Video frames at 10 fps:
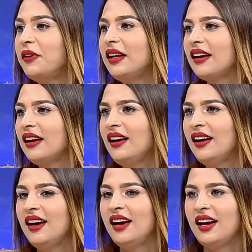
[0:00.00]
உணர்றேன்
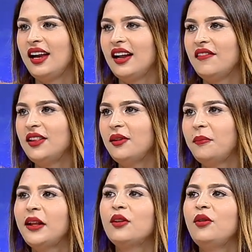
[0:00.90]
ஏன்னா வந்து
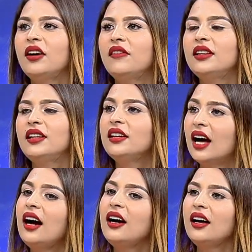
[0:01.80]
பெற்றவங்க வந்து
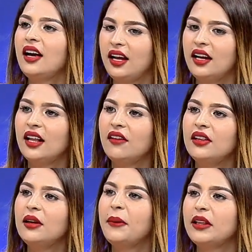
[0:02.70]
நாங்கள் என்ன தான்
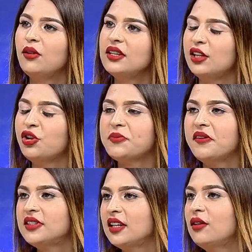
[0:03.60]
வந்து பெற்றவங்களை சந்தோஷமாக
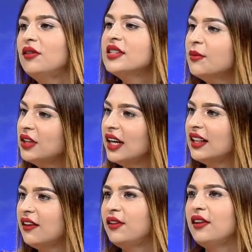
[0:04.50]
வச்சாலும்
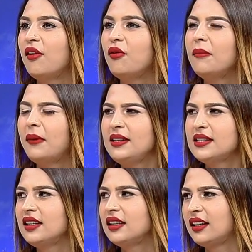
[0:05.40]
சமுதாயத்தில் வந்து அவங்கள
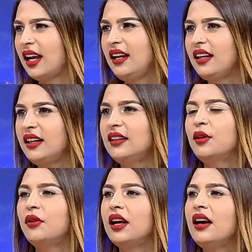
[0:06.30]
பரிசுற கேலி
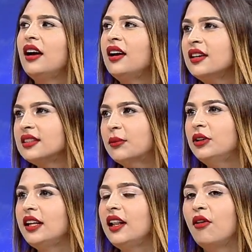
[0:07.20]
கிண்டலோட
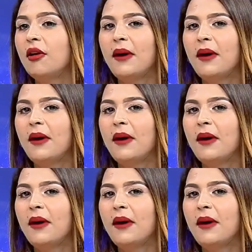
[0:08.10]
சமுதாயத்தில் அவங்க